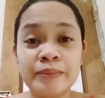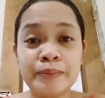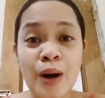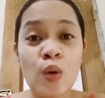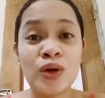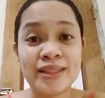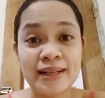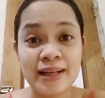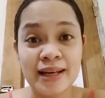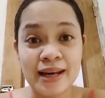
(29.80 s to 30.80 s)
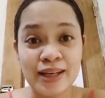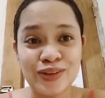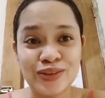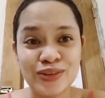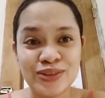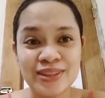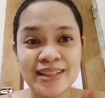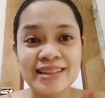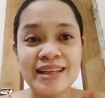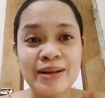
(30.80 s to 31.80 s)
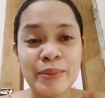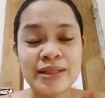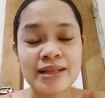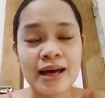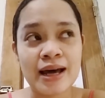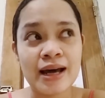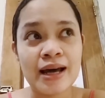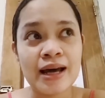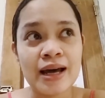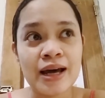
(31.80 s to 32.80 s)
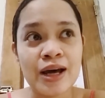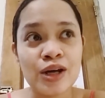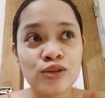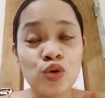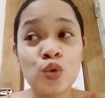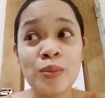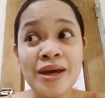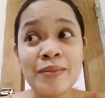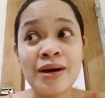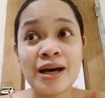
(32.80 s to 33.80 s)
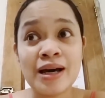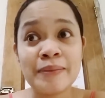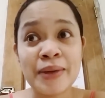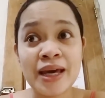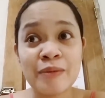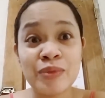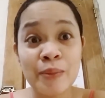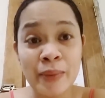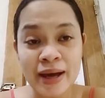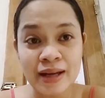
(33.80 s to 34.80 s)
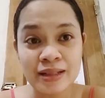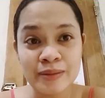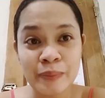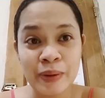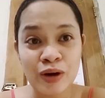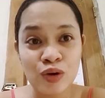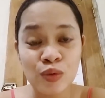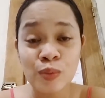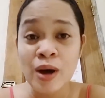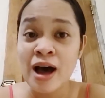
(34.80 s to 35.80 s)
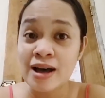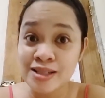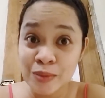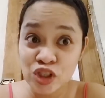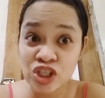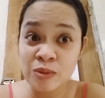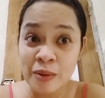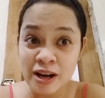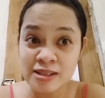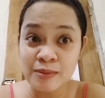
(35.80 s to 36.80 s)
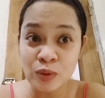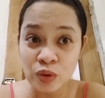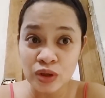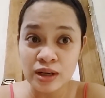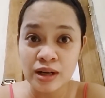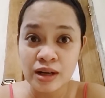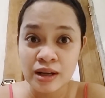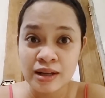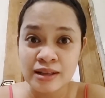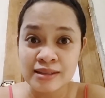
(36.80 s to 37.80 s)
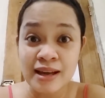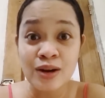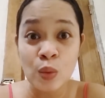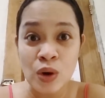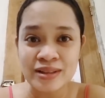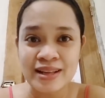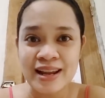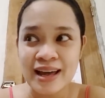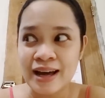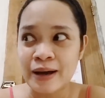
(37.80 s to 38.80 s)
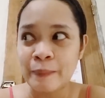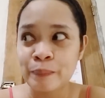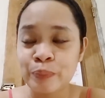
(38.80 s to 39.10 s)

bawal talaga yun. Hindi naman sa Though may mga makeup na mild, pero as much as possible, sana wag na lang.